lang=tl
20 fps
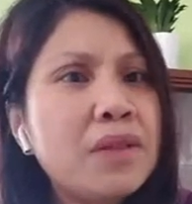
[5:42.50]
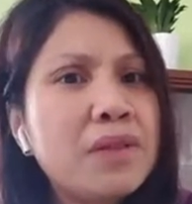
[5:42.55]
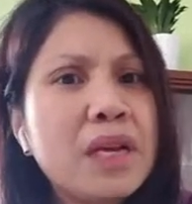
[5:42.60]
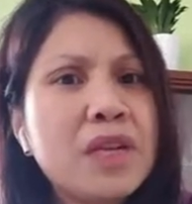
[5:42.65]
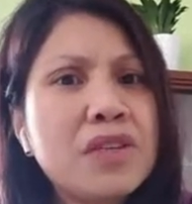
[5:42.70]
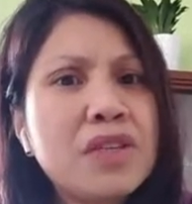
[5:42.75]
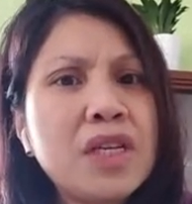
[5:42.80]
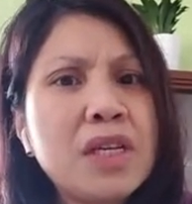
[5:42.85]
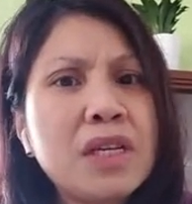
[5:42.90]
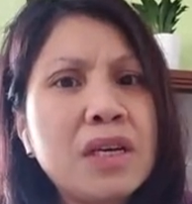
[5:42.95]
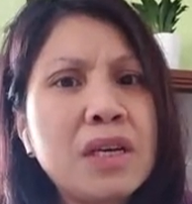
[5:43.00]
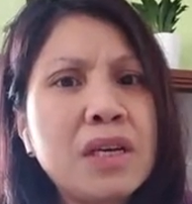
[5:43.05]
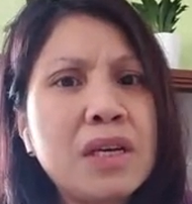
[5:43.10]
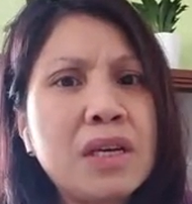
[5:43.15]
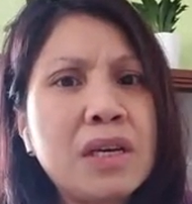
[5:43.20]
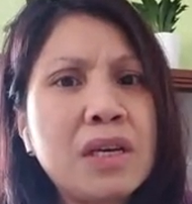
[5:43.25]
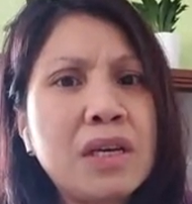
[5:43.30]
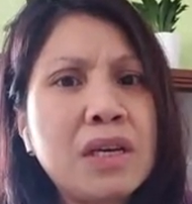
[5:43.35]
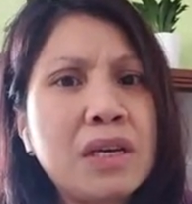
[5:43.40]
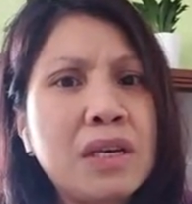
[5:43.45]
tragic
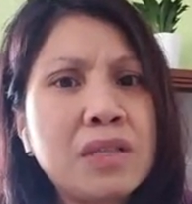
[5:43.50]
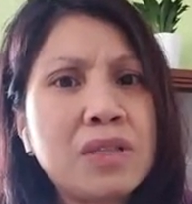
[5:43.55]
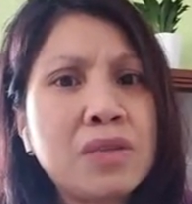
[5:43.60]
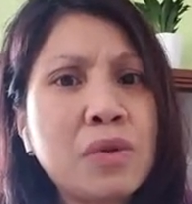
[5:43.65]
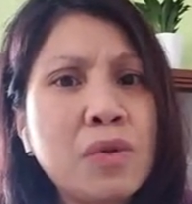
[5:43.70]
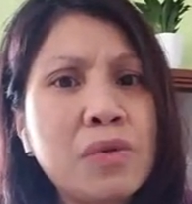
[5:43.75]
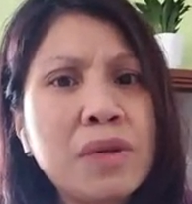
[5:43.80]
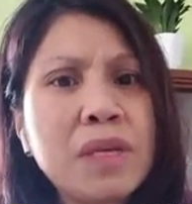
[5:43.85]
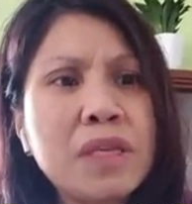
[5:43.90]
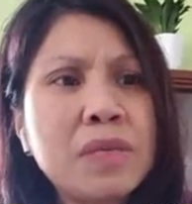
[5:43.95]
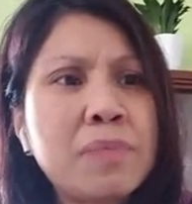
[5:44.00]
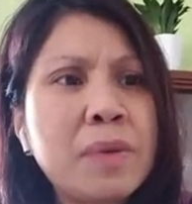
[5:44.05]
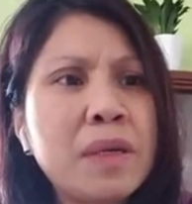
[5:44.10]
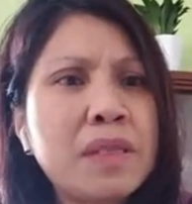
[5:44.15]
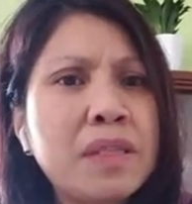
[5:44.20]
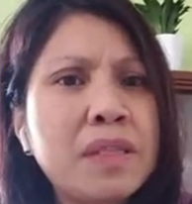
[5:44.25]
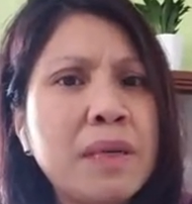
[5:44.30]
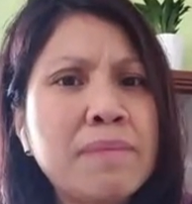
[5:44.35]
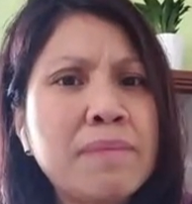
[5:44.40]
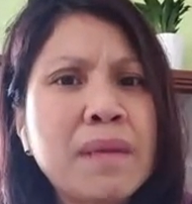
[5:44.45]
uh, uh, stories
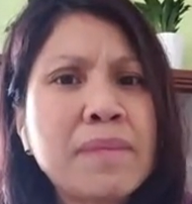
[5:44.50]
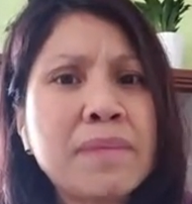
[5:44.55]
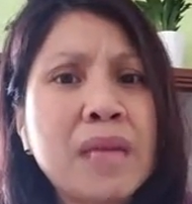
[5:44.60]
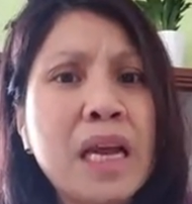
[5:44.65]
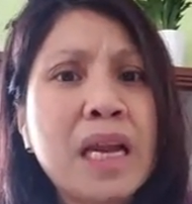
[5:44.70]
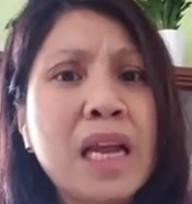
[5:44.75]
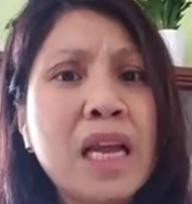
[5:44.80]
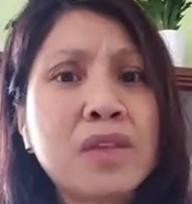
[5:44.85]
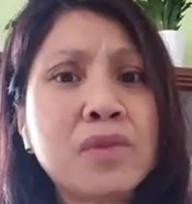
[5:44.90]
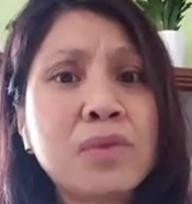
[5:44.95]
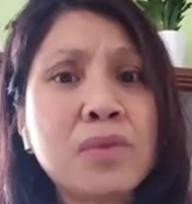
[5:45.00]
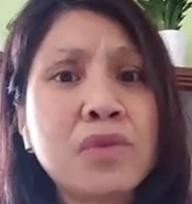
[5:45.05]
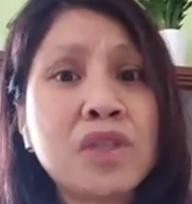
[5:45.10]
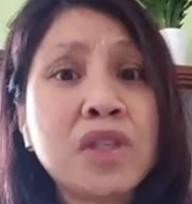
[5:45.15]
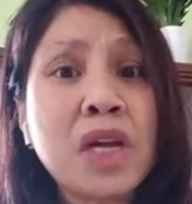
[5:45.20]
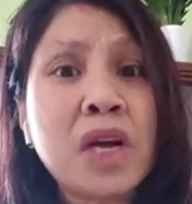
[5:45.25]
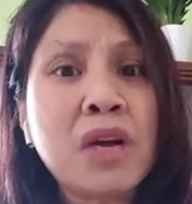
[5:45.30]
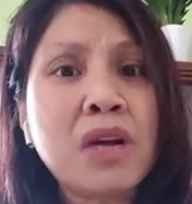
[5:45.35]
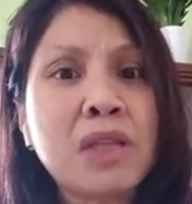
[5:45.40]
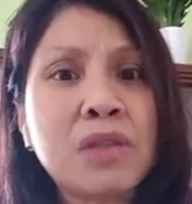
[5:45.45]
but sometimes I like to
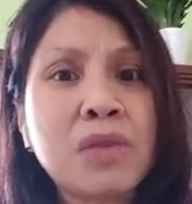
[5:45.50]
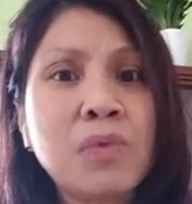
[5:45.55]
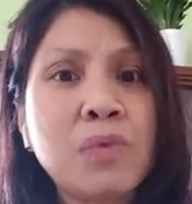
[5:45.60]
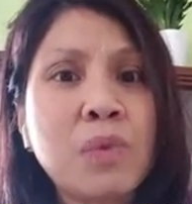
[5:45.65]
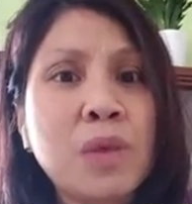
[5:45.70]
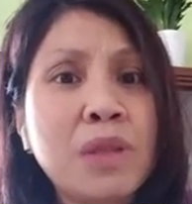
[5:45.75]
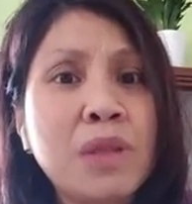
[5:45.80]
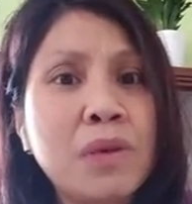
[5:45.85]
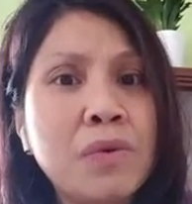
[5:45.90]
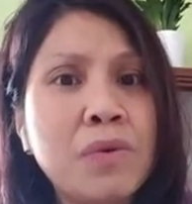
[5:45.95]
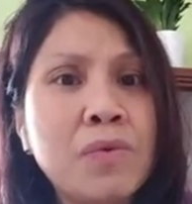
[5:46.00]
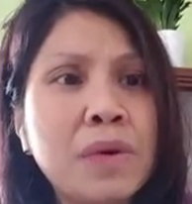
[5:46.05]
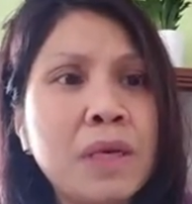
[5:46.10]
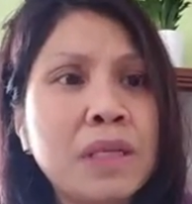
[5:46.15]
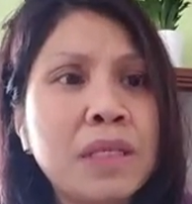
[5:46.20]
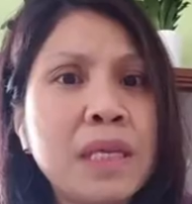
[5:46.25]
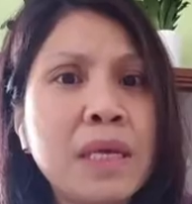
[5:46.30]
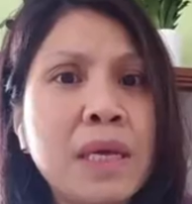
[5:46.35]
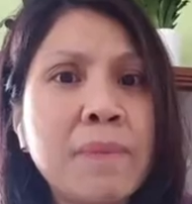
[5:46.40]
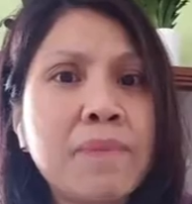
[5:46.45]
share it with you
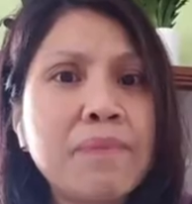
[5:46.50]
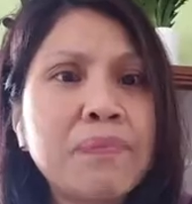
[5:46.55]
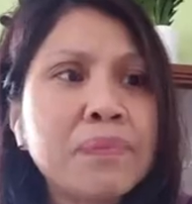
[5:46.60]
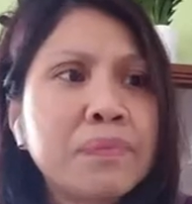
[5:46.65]
kasi